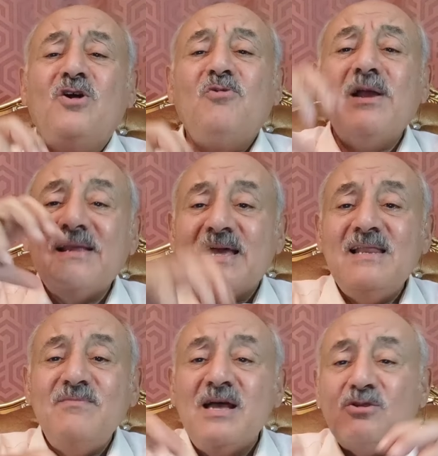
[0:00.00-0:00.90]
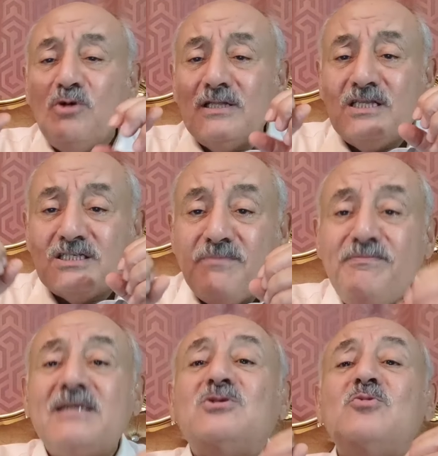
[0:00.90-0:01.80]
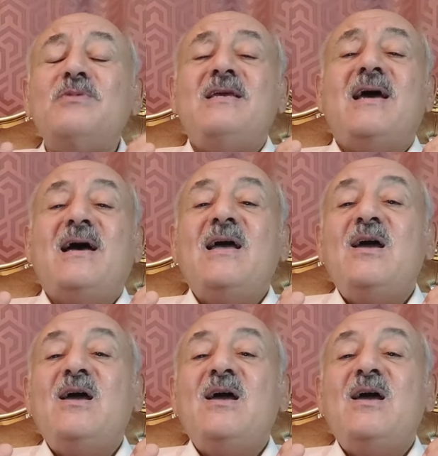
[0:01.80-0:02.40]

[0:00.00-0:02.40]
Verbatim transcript: والكلمات ويتشبثوا بيها